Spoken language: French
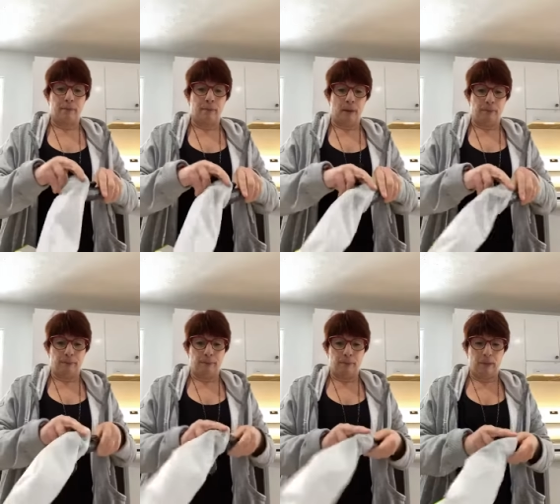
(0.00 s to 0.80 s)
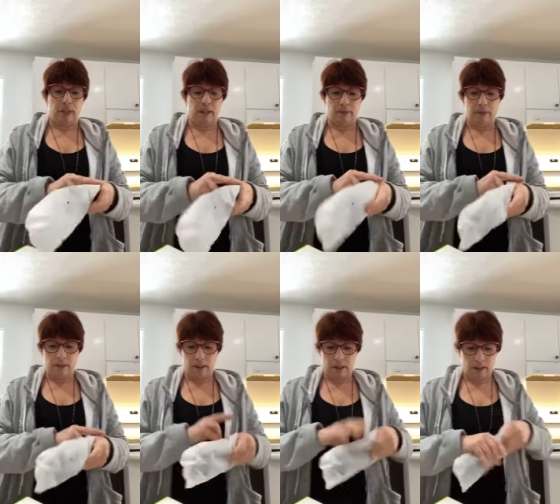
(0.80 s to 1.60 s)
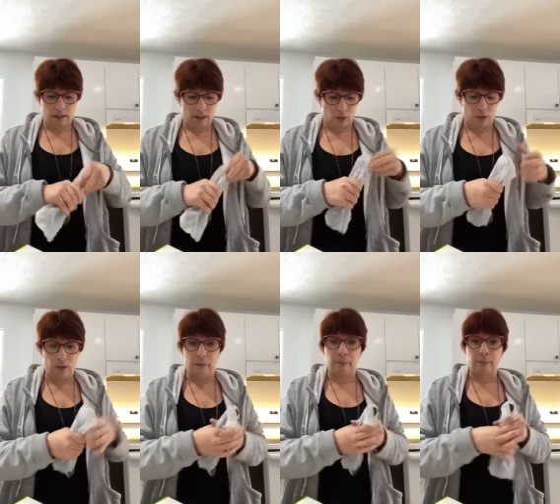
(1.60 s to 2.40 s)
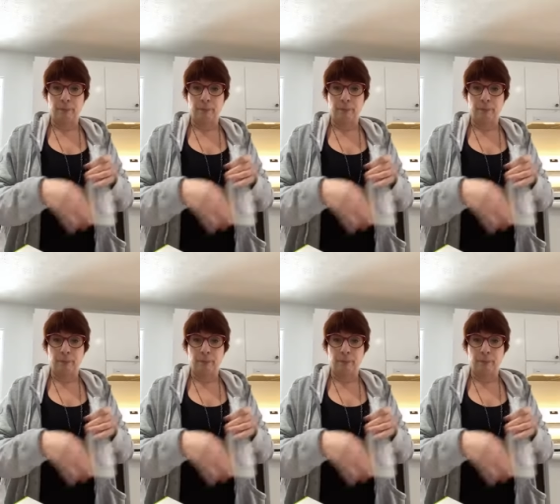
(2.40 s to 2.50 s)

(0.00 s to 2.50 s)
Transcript: bon, OK. Ça suffit.